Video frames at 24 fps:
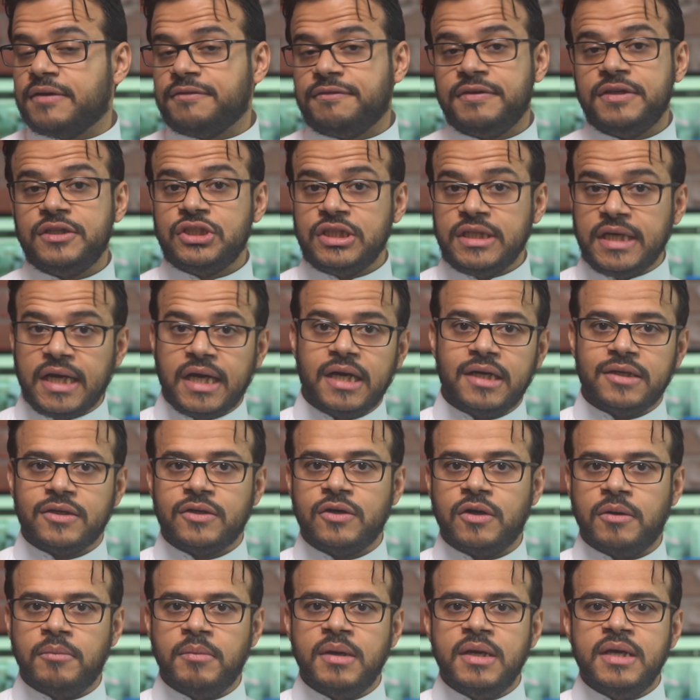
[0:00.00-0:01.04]
في
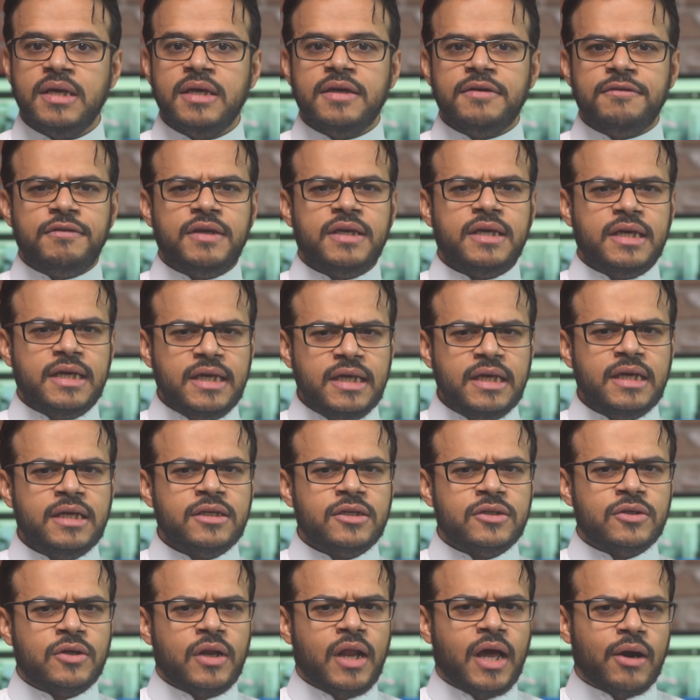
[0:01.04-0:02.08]
شعارهم في حين
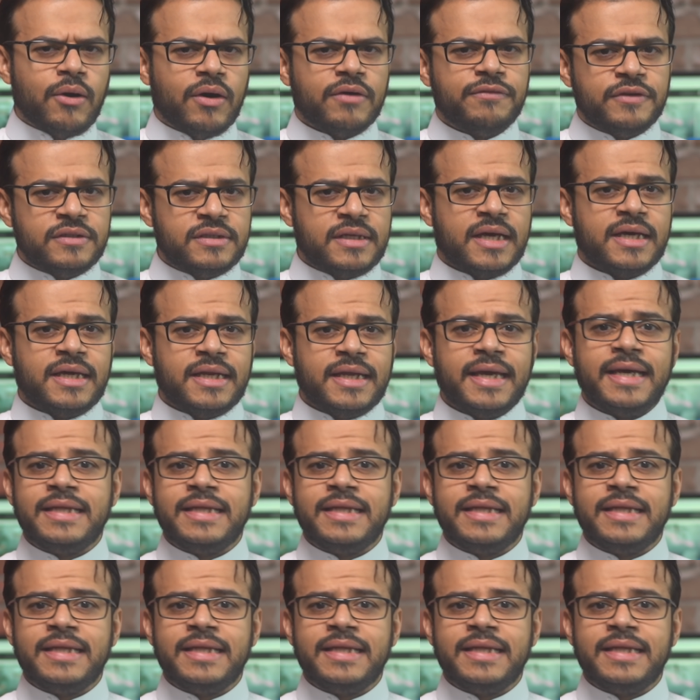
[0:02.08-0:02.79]
ان الحواف الدائريه